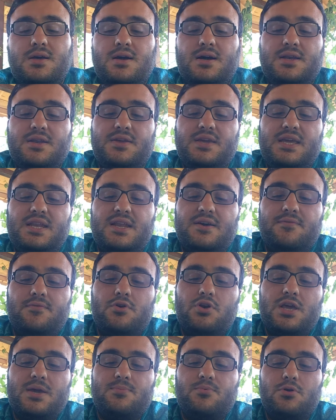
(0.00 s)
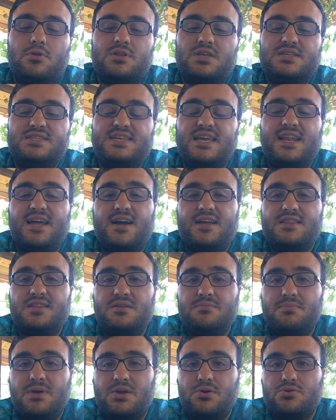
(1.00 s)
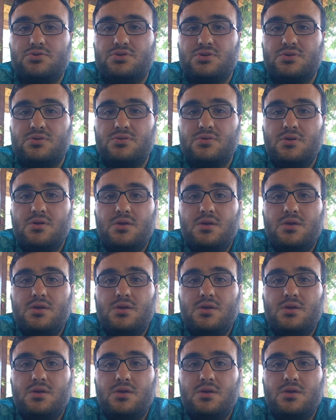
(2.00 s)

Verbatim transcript: hani yine voleybolda Selahattin Bey olsun